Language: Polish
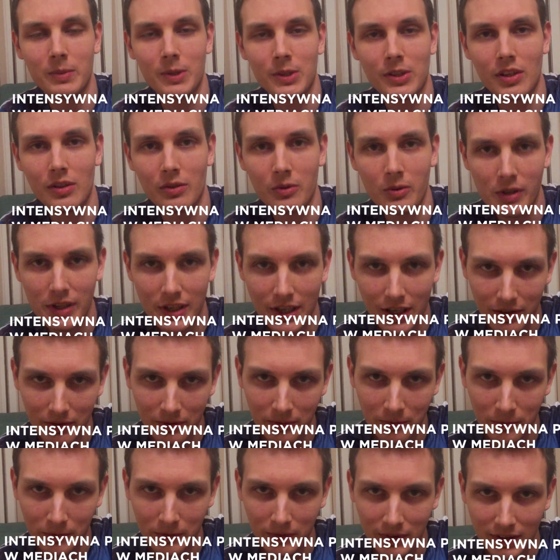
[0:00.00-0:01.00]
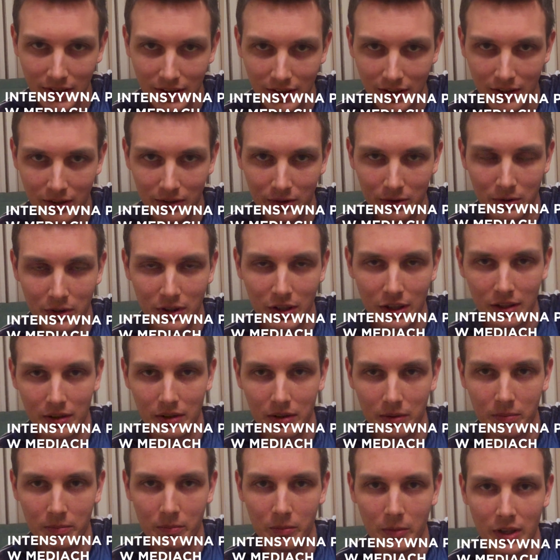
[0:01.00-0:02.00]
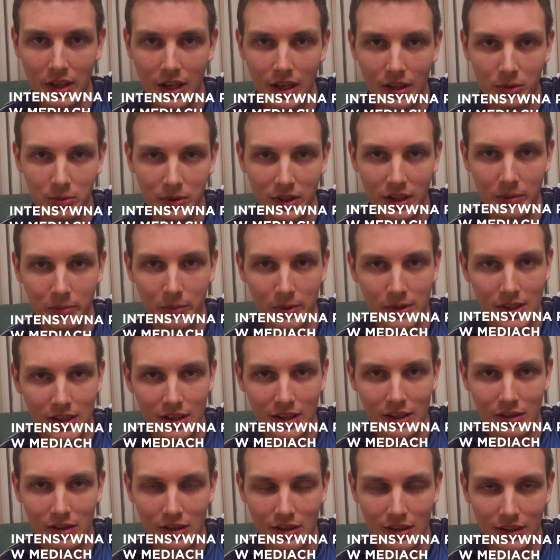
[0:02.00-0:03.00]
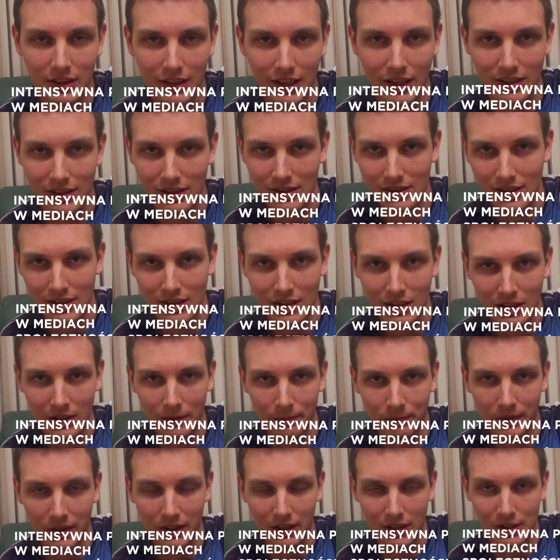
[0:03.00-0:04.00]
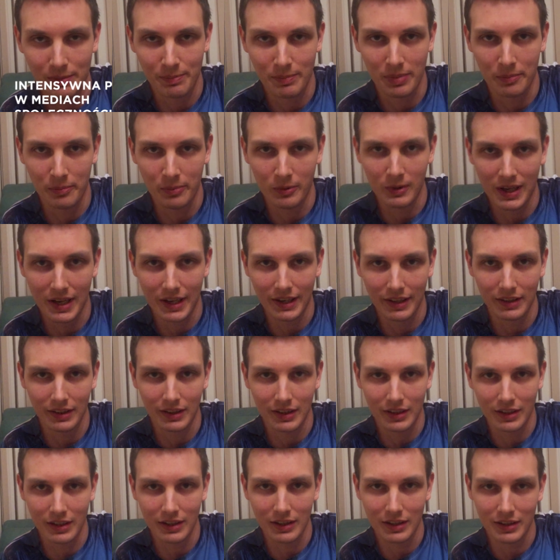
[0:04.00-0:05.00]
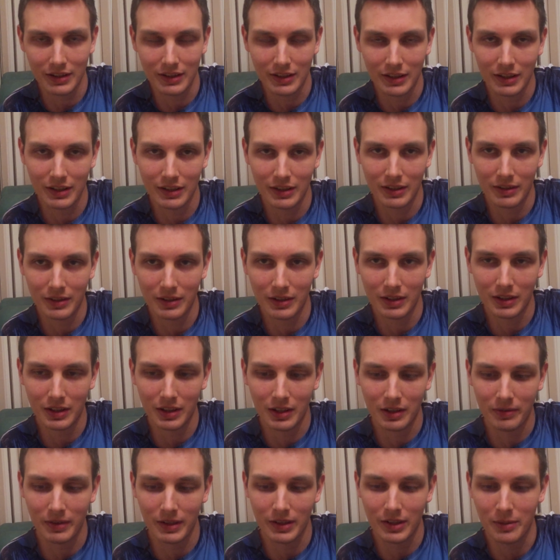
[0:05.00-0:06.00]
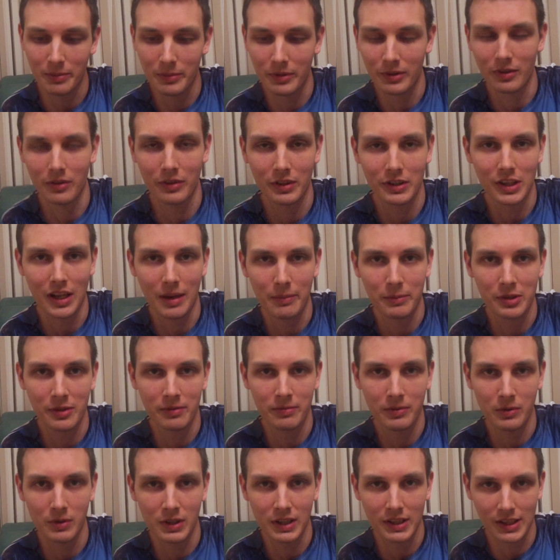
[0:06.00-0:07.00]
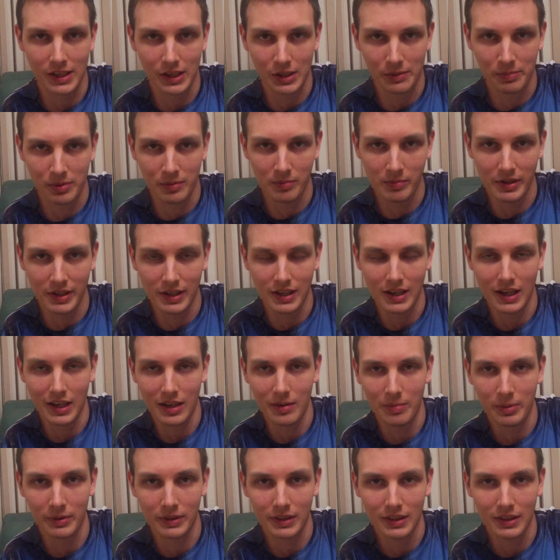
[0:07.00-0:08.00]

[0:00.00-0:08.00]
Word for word: Szczególnie w tych, w których mój gatunek muzyki, czyli trance, jest popularny i, i wiadomo, no, tam gdzie w ogóle jest publika i